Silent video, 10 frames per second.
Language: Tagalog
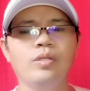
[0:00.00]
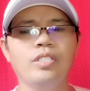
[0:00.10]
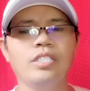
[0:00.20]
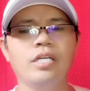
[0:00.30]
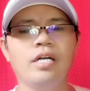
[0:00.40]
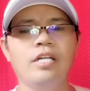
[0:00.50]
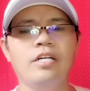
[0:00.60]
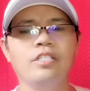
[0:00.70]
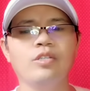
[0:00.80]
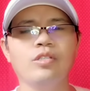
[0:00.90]
US
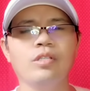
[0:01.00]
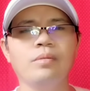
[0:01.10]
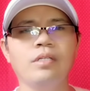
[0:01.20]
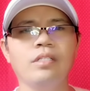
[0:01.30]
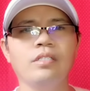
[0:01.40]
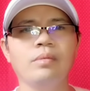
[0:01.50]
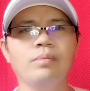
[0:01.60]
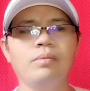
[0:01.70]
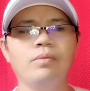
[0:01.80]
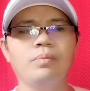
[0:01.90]
dollars. So times natin sa
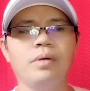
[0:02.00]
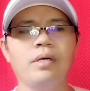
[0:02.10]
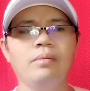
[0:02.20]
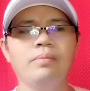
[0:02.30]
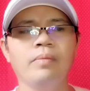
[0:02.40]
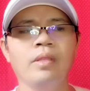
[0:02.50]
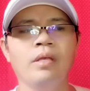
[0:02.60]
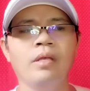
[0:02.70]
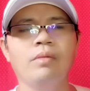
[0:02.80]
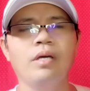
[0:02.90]

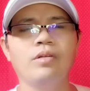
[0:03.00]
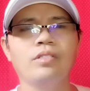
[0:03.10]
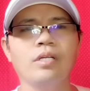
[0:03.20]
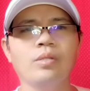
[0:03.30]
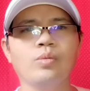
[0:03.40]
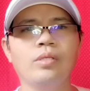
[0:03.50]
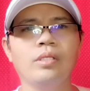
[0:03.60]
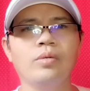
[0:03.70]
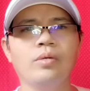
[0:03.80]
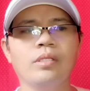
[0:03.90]
55, mayroon siyang
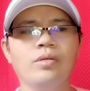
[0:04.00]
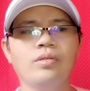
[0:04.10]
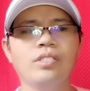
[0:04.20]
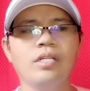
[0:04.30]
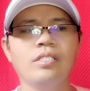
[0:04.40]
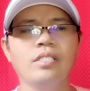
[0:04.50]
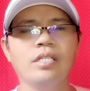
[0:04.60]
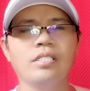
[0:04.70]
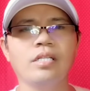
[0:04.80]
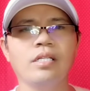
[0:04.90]

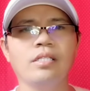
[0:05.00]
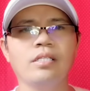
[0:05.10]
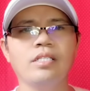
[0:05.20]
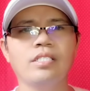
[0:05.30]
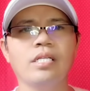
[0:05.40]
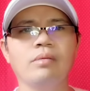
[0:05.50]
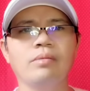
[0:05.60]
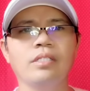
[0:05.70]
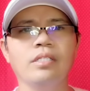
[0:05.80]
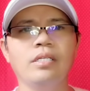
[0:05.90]

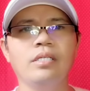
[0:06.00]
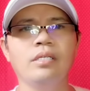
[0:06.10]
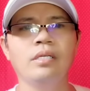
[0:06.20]
21,670.